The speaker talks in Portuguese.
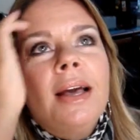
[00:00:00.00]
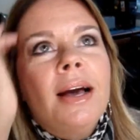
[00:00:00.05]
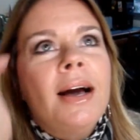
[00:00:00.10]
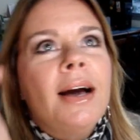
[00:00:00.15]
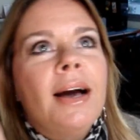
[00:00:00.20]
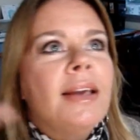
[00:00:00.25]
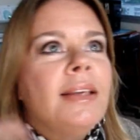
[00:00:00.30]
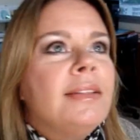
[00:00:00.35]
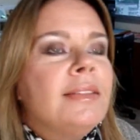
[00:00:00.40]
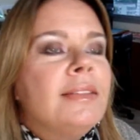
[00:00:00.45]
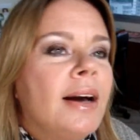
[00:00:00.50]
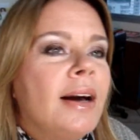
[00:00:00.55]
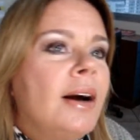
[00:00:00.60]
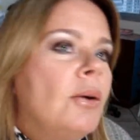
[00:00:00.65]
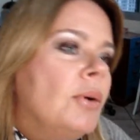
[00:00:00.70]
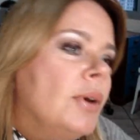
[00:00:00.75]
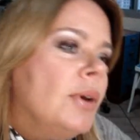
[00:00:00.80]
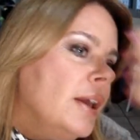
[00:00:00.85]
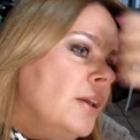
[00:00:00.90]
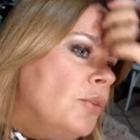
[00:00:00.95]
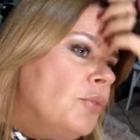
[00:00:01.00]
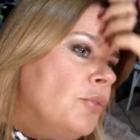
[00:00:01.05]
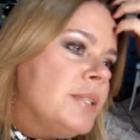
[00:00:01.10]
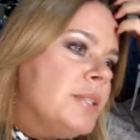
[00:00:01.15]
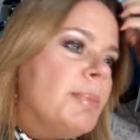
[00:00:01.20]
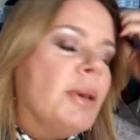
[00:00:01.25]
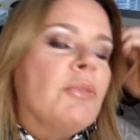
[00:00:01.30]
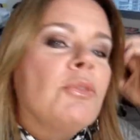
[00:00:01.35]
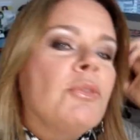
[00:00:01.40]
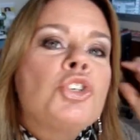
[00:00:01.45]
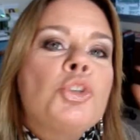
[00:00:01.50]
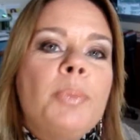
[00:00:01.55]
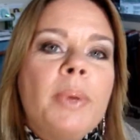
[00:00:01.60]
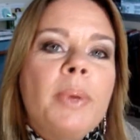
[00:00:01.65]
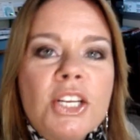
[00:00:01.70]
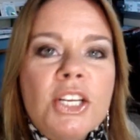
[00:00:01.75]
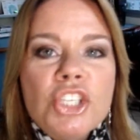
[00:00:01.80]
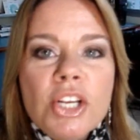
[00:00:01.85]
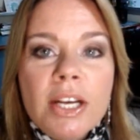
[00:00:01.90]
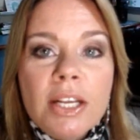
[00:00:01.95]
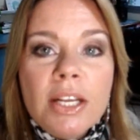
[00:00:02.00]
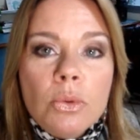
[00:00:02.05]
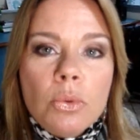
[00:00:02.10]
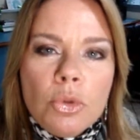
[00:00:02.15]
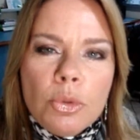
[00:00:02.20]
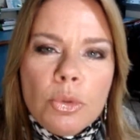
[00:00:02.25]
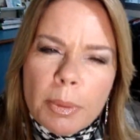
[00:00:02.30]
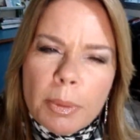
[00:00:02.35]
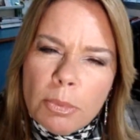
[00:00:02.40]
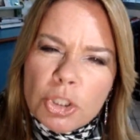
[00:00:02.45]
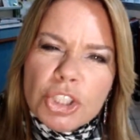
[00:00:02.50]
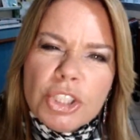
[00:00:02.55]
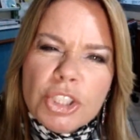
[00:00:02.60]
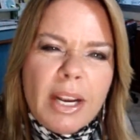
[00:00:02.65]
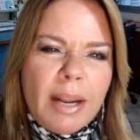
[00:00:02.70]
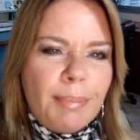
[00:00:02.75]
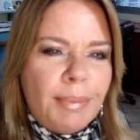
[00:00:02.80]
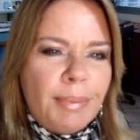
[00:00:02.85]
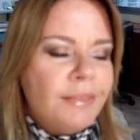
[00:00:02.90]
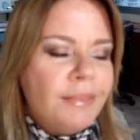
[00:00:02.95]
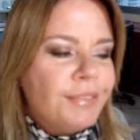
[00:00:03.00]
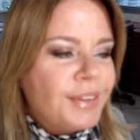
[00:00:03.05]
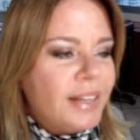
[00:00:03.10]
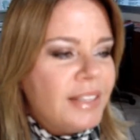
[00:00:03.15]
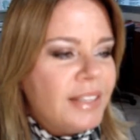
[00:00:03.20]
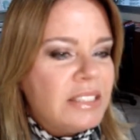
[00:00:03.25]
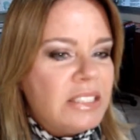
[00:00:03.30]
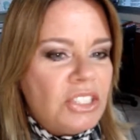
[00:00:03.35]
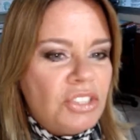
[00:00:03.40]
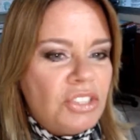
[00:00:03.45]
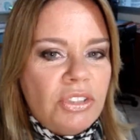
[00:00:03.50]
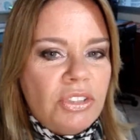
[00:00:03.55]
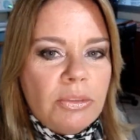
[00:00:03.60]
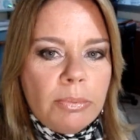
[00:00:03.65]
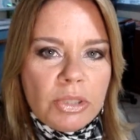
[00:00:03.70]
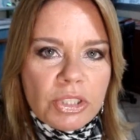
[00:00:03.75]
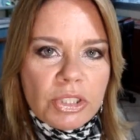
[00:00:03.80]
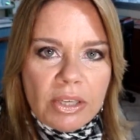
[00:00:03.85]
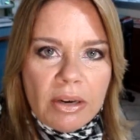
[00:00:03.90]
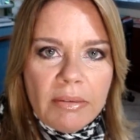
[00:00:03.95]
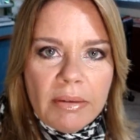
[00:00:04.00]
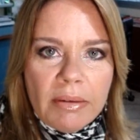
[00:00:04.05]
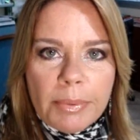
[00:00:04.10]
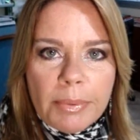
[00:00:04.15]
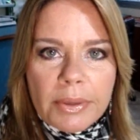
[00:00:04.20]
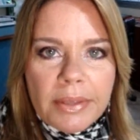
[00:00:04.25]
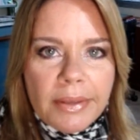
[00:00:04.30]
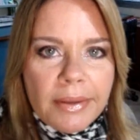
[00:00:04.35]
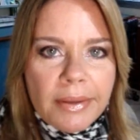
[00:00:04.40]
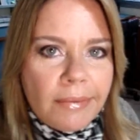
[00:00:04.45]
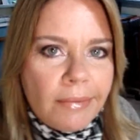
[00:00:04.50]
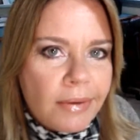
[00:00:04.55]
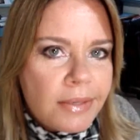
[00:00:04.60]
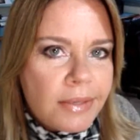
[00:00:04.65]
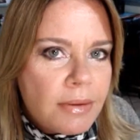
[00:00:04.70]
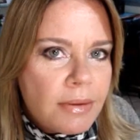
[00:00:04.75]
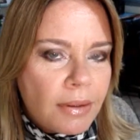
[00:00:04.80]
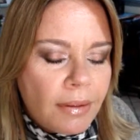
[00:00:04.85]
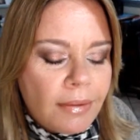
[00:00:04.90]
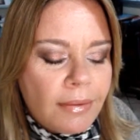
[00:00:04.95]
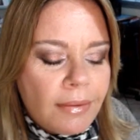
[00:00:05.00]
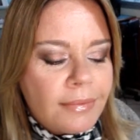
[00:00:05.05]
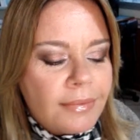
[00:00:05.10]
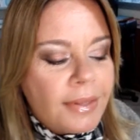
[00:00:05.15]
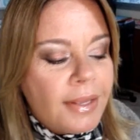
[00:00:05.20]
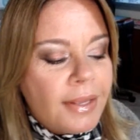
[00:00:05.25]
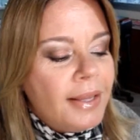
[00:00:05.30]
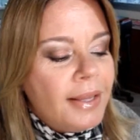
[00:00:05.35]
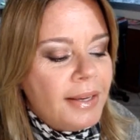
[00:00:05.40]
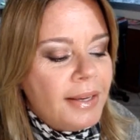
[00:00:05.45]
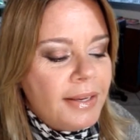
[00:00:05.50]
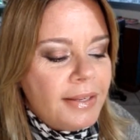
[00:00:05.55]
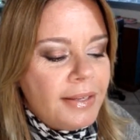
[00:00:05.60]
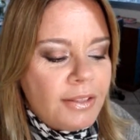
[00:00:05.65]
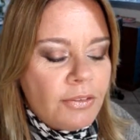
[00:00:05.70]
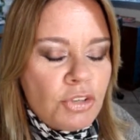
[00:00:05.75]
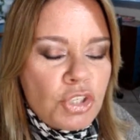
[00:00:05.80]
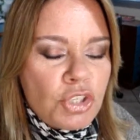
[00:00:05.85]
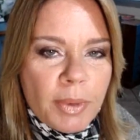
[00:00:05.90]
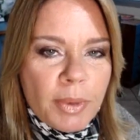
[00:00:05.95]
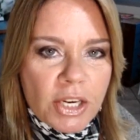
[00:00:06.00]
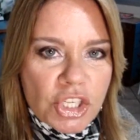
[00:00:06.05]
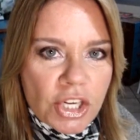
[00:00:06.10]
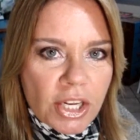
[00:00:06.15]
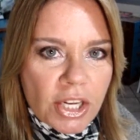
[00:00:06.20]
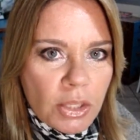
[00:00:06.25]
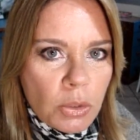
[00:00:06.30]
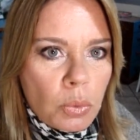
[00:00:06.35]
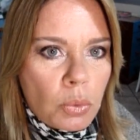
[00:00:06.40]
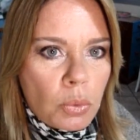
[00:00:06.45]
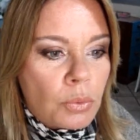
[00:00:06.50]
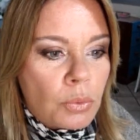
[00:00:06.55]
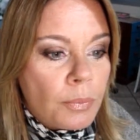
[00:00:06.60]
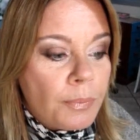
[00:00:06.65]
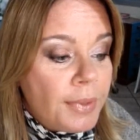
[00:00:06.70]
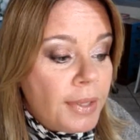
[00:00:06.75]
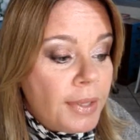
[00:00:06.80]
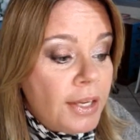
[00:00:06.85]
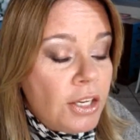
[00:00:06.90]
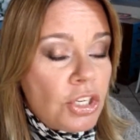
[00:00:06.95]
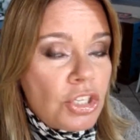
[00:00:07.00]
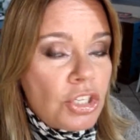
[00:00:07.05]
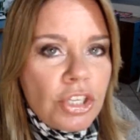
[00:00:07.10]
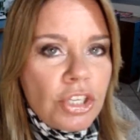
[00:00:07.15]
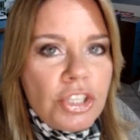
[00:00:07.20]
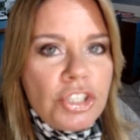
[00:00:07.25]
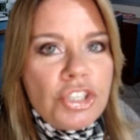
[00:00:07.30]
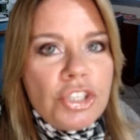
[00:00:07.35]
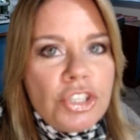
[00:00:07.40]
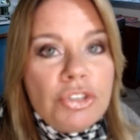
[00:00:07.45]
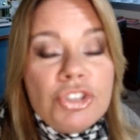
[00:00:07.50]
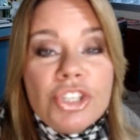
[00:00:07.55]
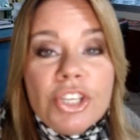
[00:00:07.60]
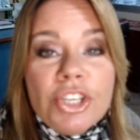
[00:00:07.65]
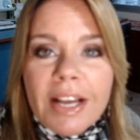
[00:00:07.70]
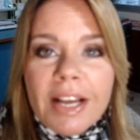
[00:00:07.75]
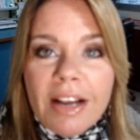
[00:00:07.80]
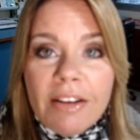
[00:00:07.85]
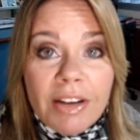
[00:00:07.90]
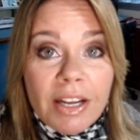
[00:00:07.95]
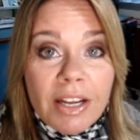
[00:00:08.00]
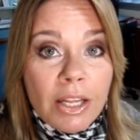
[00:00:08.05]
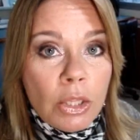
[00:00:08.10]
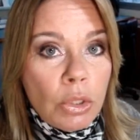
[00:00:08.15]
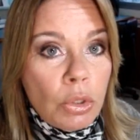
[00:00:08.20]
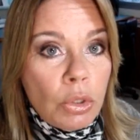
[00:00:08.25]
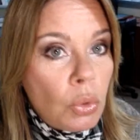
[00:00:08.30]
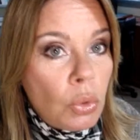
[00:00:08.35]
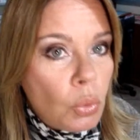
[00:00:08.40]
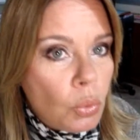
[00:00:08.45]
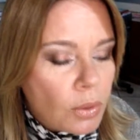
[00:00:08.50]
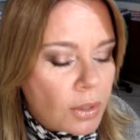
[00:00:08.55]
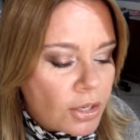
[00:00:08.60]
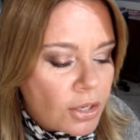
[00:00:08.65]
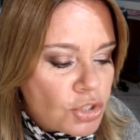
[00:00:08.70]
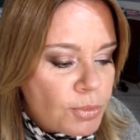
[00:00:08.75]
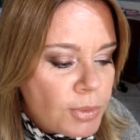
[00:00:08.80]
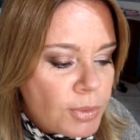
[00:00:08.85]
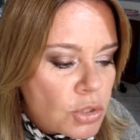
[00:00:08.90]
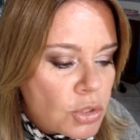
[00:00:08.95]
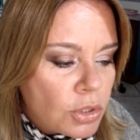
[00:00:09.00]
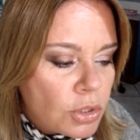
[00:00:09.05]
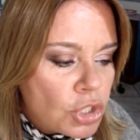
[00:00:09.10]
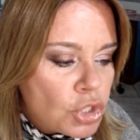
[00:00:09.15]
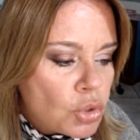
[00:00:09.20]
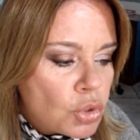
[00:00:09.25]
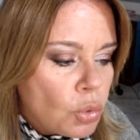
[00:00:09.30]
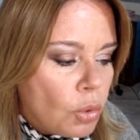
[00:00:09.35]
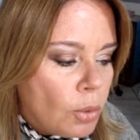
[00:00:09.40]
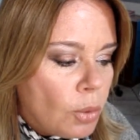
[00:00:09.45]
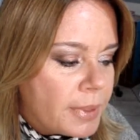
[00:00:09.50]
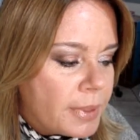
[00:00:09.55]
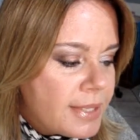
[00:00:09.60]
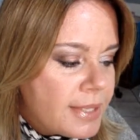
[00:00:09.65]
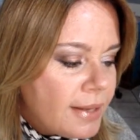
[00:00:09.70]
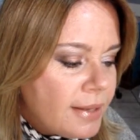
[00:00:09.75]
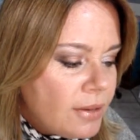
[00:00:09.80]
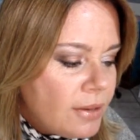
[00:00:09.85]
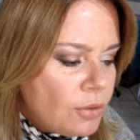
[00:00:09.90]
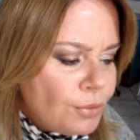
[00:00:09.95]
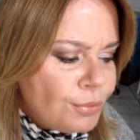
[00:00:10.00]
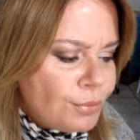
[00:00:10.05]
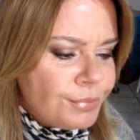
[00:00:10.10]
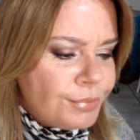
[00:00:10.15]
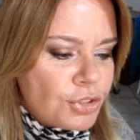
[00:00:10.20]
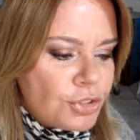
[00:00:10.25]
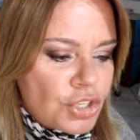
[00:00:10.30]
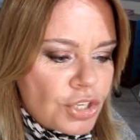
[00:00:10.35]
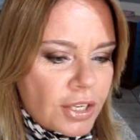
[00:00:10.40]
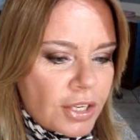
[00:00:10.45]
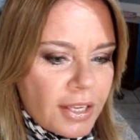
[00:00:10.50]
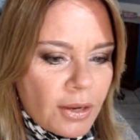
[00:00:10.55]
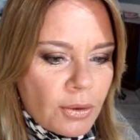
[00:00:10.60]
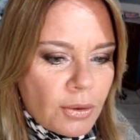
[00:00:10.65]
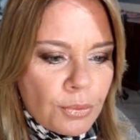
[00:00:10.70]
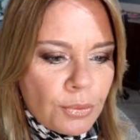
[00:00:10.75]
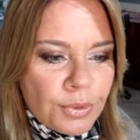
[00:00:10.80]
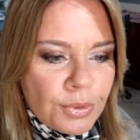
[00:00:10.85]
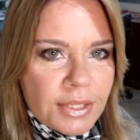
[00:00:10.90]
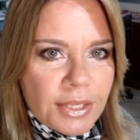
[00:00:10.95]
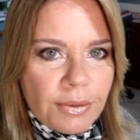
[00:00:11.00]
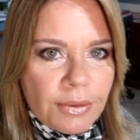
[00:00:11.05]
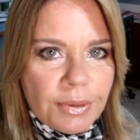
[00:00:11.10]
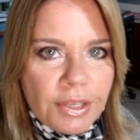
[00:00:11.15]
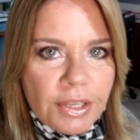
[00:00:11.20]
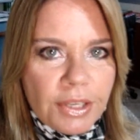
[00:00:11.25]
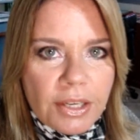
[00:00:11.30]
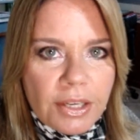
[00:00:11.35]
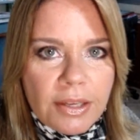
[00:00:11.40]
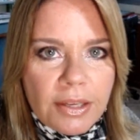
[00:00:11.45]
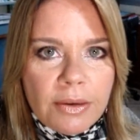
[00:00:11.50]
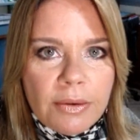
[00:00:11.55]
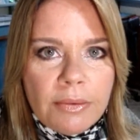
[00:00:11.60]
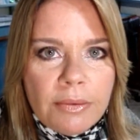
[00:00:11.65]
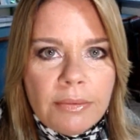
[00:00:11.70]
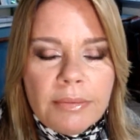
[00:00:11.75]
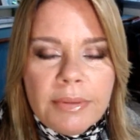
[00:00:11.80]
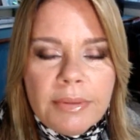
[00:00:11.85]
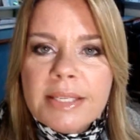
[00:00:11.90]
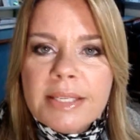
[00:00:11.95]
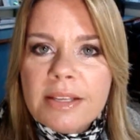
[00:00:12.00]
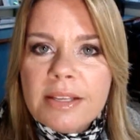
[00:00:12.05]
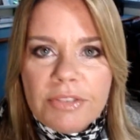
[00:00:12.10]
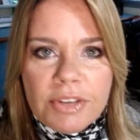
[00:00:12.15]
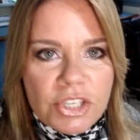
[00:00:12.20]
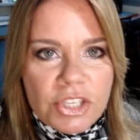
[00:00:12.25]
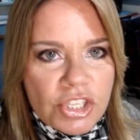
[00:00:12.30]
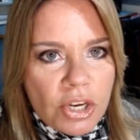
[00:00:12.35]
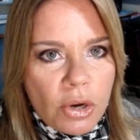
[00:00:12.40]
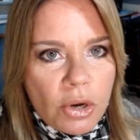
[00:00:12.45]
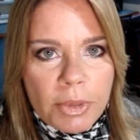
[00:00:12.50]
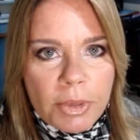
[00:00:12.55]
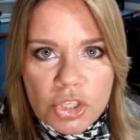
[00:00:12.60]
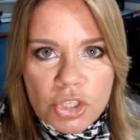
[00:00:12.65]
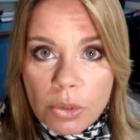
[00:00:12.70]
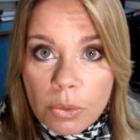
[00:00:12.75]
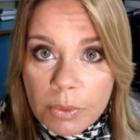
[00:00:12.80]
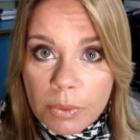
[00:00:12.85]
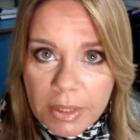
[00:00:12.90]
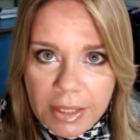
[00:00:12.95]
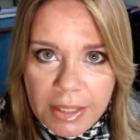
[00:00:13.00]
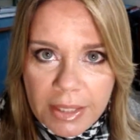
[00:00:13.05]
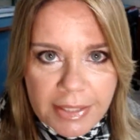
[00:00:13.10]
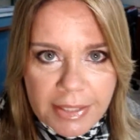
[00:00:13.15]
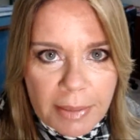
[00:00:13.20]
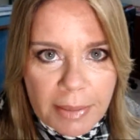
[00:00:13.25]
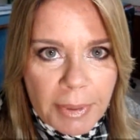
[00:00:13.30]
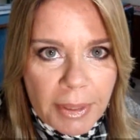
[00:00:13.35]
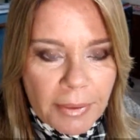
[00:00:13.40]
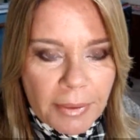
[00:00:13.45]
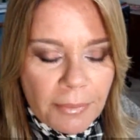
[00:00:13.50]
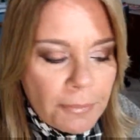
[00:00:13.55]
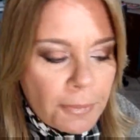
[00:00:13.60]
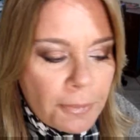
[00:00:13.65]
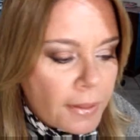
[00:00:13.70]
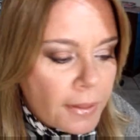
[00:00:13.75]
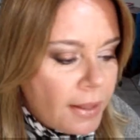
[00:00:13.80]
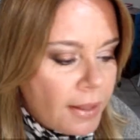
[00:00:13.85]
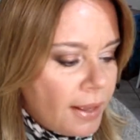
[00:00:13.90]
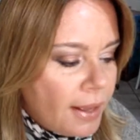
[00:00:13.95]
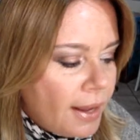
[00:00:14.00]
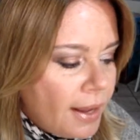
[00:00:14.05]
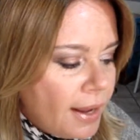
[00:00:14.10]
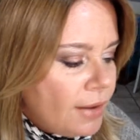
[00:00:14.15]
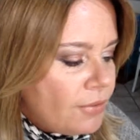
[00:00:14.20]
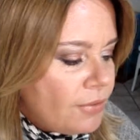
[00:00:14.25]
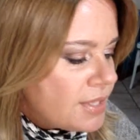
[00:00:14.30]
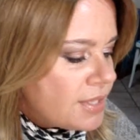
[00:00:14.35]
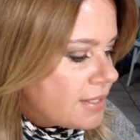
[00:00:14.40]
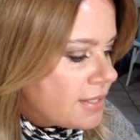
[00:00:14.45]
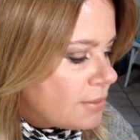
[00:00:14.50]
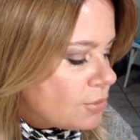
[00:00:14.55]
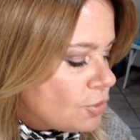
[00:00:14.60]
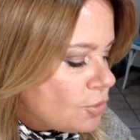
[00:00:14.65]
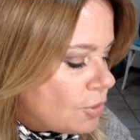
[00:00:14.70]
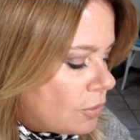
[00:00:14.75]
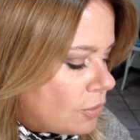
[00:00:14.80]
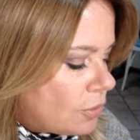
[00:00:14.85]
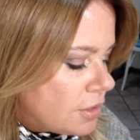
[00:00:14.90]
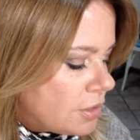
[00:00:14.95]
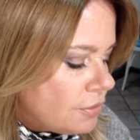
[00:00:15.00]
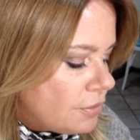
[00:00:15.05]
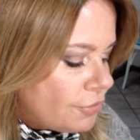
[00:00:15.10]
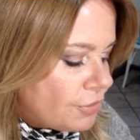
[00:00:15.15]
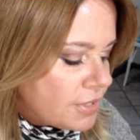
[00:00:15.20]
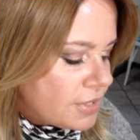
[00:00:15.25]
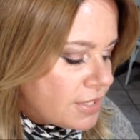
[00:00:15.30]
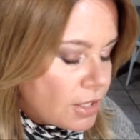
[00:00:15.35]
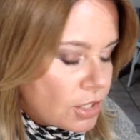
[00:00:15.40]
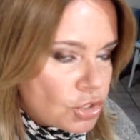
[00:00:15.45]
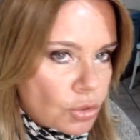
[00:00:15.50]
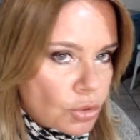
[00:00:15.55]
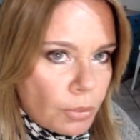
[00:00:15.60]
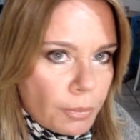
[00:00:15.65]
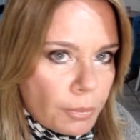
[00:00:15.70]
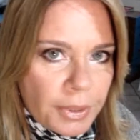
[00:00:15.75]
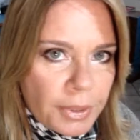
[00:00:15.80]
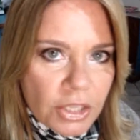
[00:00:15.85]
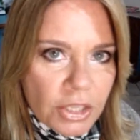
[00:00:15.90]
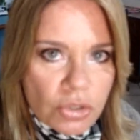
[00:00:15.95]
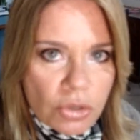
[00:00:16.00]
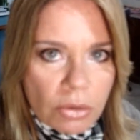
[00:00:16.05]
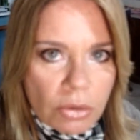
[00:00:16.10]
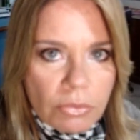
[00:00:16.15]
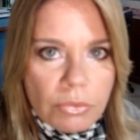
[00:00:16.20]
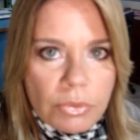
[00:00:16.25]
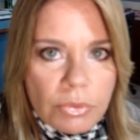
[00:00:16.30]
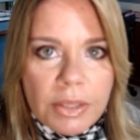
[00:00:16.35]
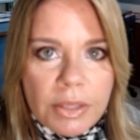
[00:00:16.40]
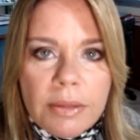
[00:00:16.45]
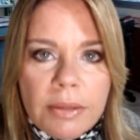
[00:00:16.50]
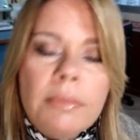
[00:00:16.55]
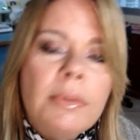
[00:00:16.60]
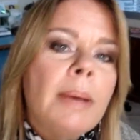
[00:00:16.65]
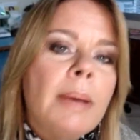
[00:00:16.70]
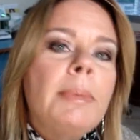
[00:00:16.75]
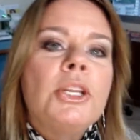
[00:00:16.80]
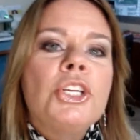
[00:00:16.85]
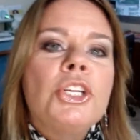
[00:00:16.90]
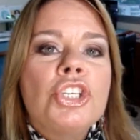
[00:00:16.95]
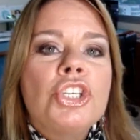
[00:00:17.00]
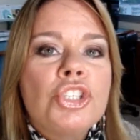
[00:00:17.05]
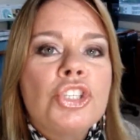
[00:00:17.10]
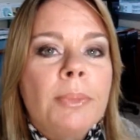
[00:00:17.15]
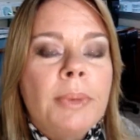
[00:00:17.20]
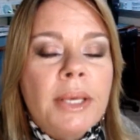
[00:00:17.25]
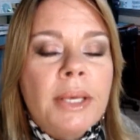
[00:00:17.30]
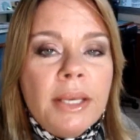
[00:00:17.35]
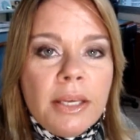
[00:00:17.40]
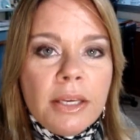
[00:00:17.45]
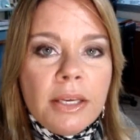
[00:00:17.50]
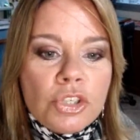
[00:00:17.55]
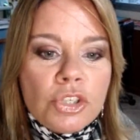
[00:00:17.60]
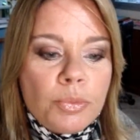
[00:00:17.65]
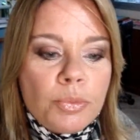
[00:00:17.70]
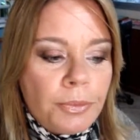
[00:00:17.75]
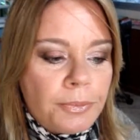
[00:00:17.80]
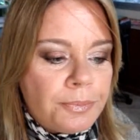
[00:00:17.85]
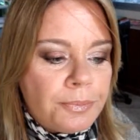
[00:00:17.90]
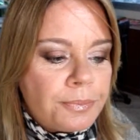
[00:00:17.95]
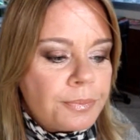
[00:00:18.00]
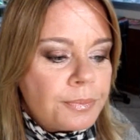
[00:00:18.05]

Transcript: Aí tal, aí eu falei assim, bem, vou esperar chegar tudo para mostrar, para não ficar esses vídeos mostrando um pouquinho a coisa. Né? Então vou esperar chegar tudo. Gente, eu não chegava nunca as minhas outras compras. Aí eu, eu cheguei à conclusão que eu, dessa vez, realmente eu não ia receber. Aí você ah, sabe de uma coisa? Eu vou fazer as comprinhas só com o que da Brigitte mesmo.